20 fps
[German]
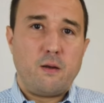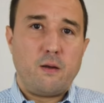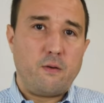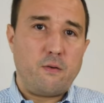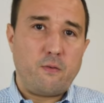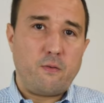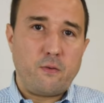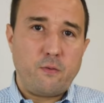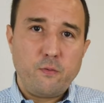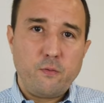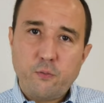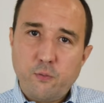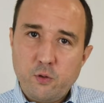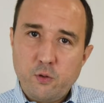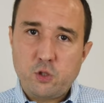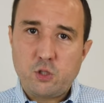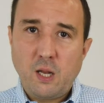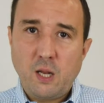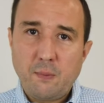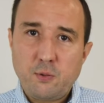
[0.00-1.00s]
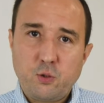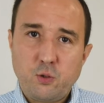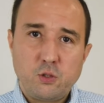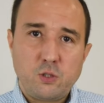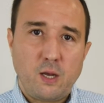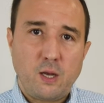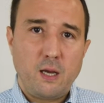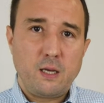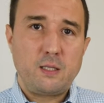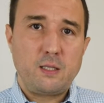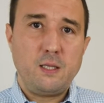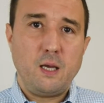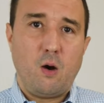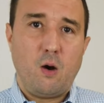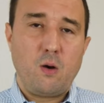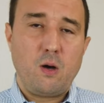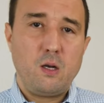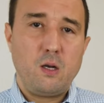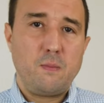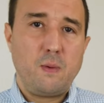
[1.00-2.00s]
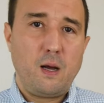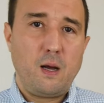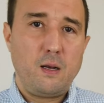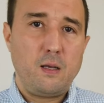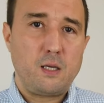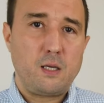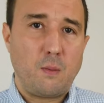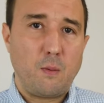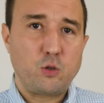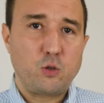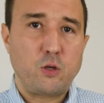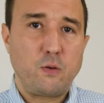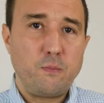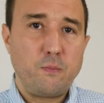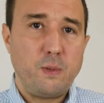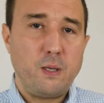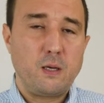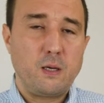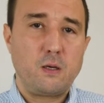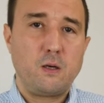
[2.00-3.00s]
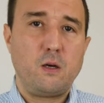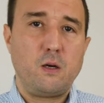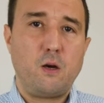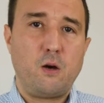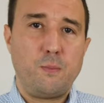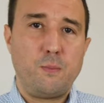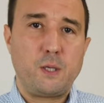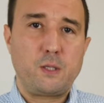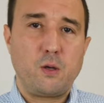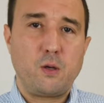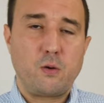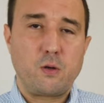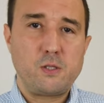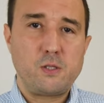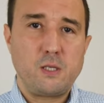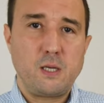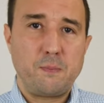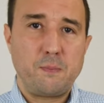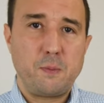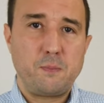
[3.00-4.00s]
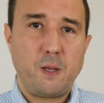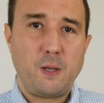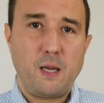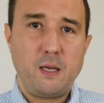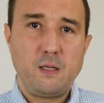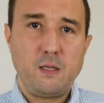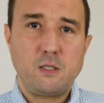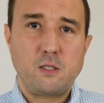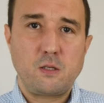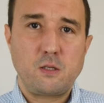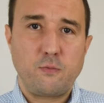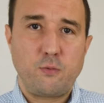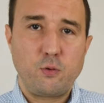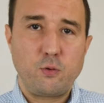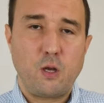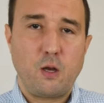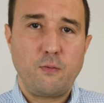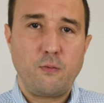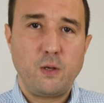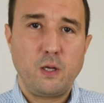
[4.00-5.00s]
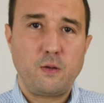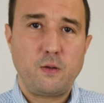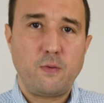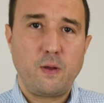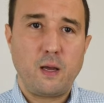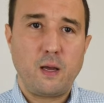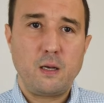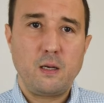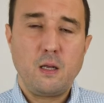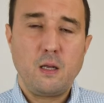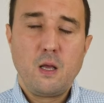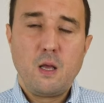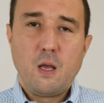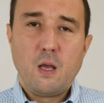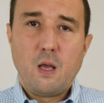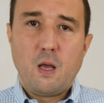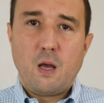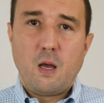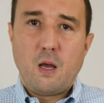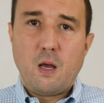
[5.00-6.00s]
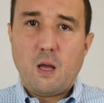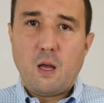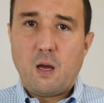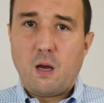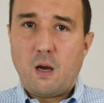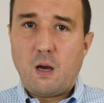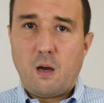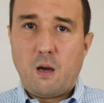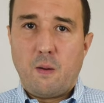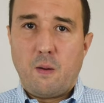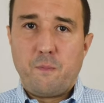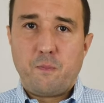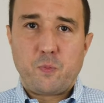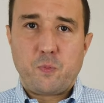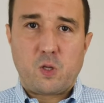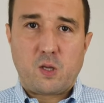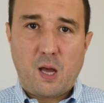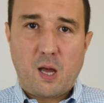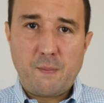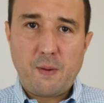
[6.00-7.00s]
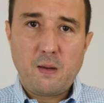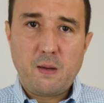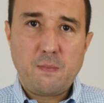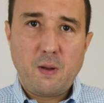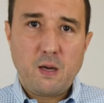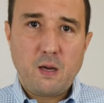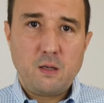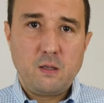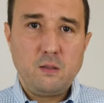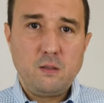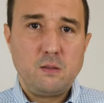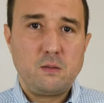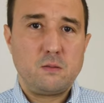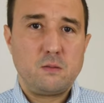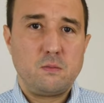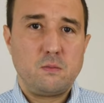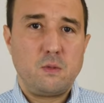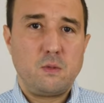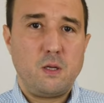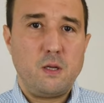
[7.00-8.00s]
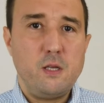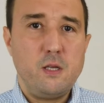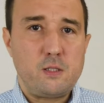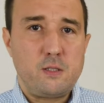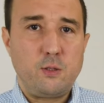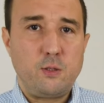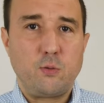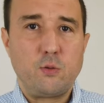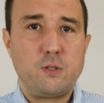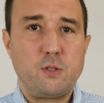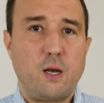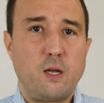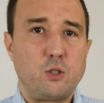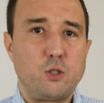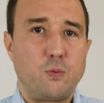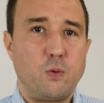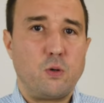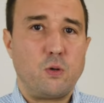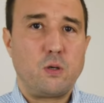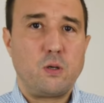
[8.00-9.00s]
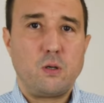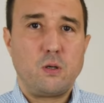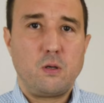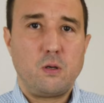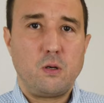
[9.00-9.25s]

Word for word: äh, für einen Schnappschuss reichen die auch alle mal. Ich habe auch schon mehrere äh, Objekte auch gesehen die per Handys fotografiert werden. Ähm, kann man machen, ist nicht unser Anspruch.